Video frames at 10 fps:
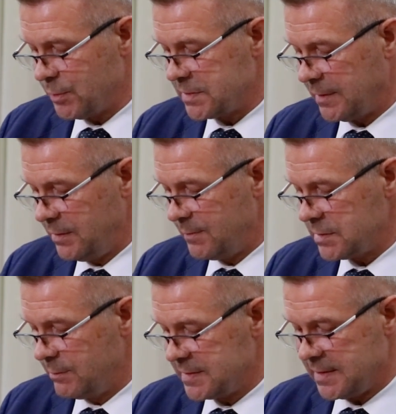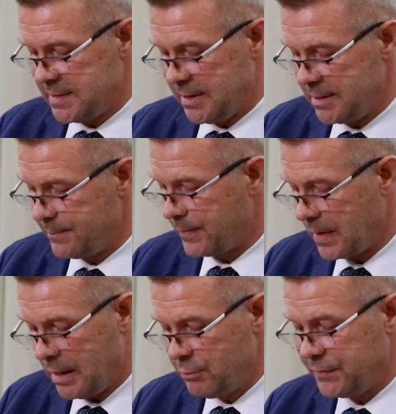postawiłem sobie za cel,
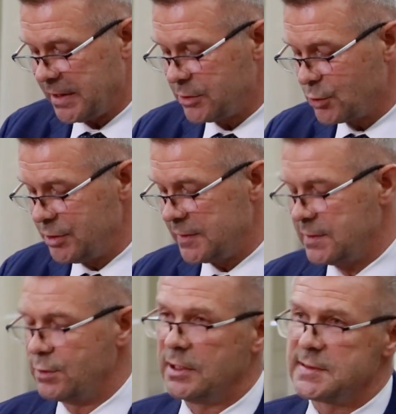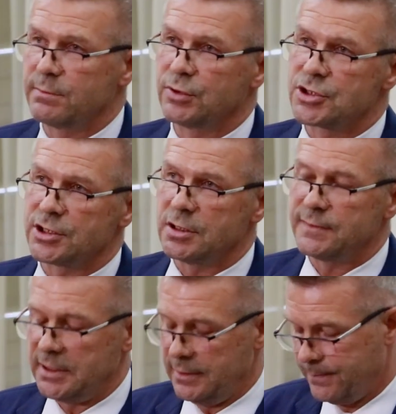aby w tak trudnej sytuacji
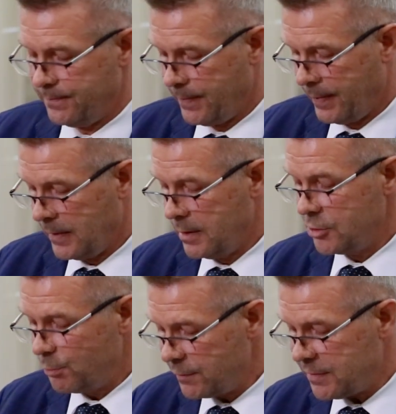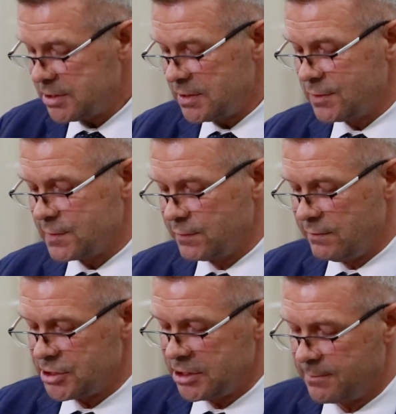budżetowej doprowadzić do
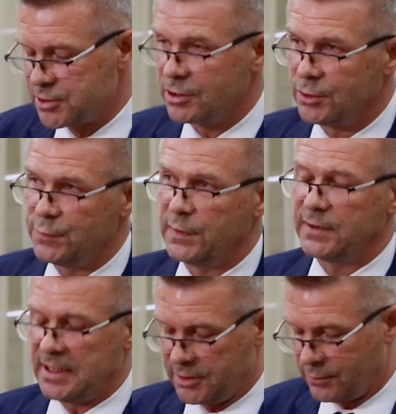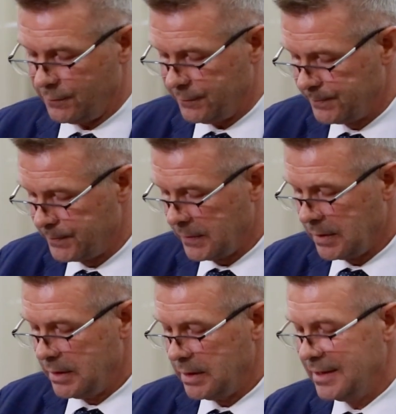zrównoważenia przychodów i wydatków.
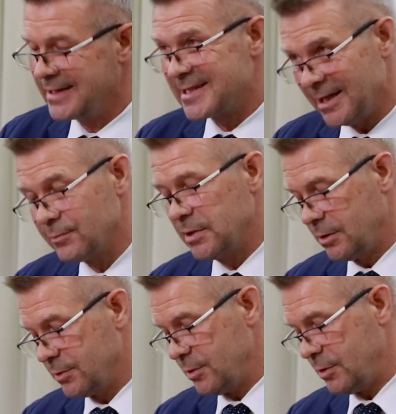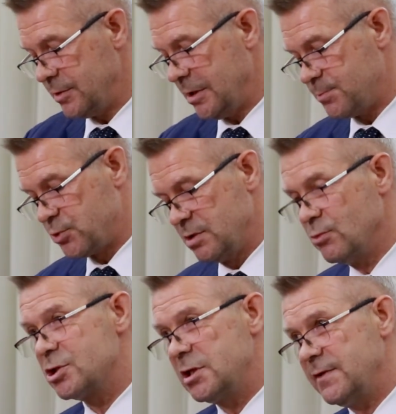I chcę tego dokonać przy
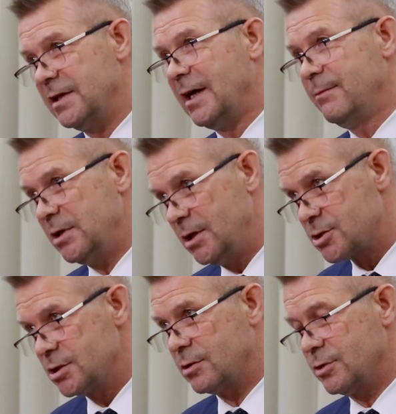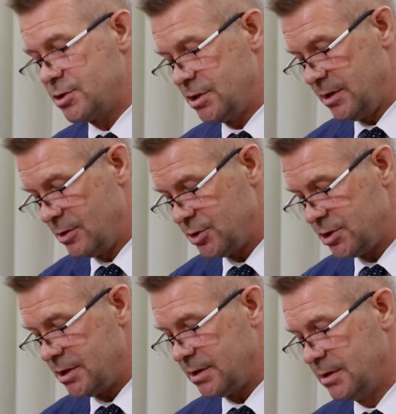możliwie najmniejszych
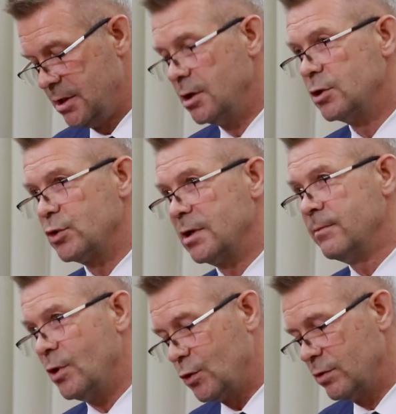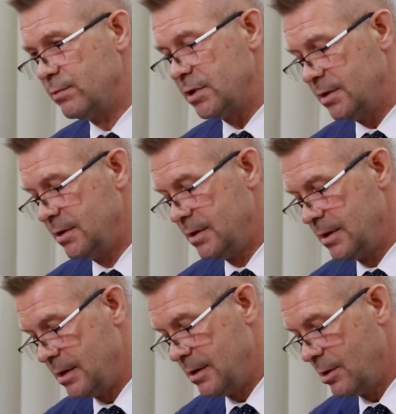oszczędnościach, które mogłyby
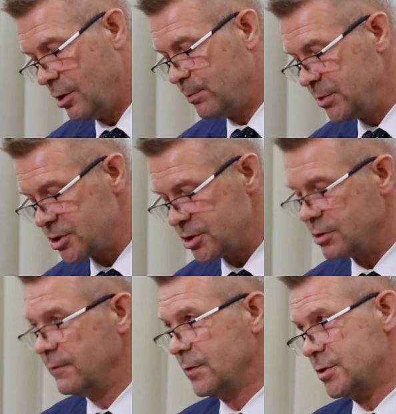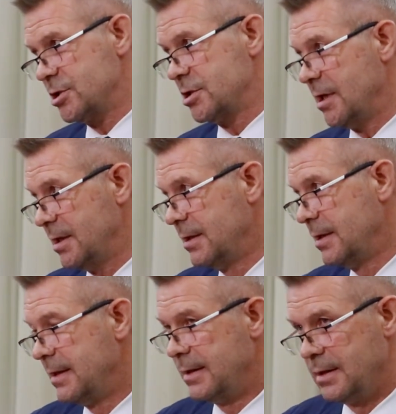obniżyć komfort życia
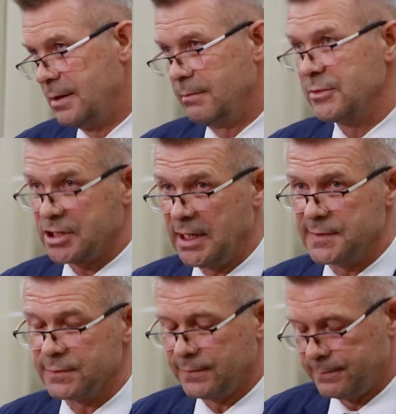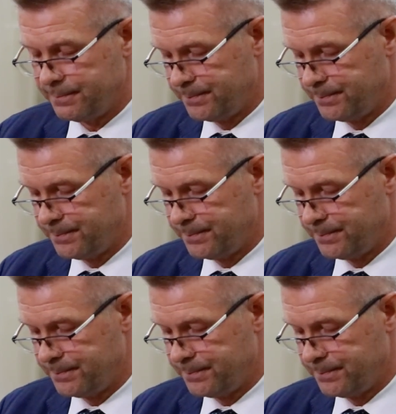mieszkańców.